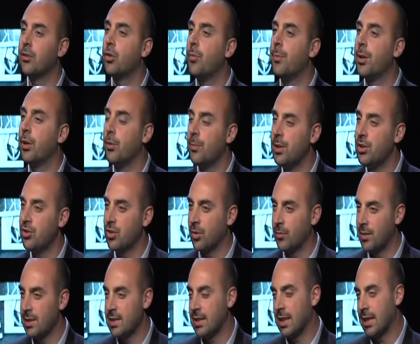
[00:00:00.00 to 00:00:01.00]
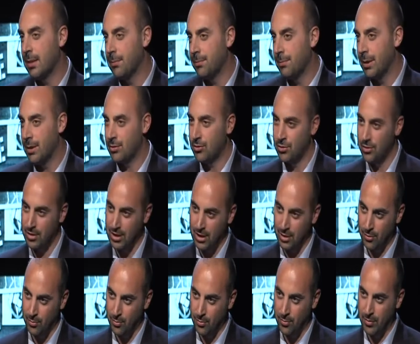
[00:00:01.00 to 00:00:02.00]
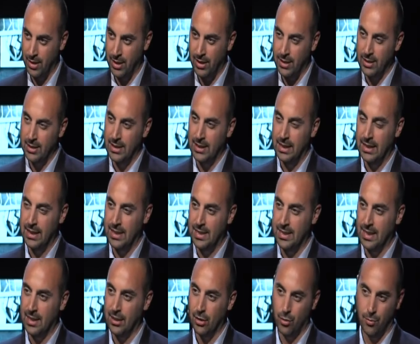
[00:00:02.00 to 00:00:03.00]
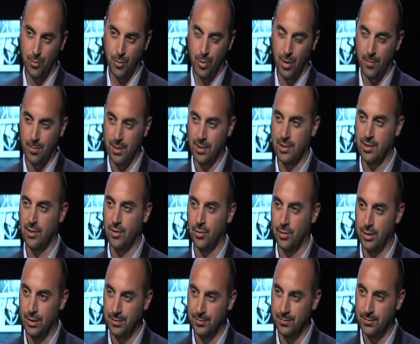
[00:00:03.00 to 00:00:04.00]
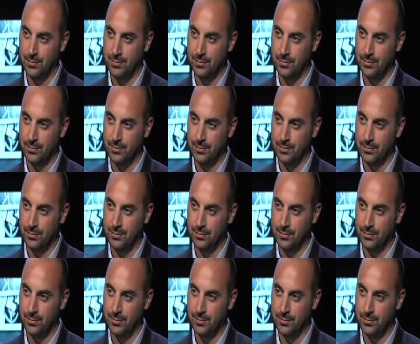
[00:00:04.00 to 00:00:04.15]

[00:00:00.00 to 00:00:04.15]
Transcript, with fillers: come comincia questa che penso sia comunque iniziata come una passione.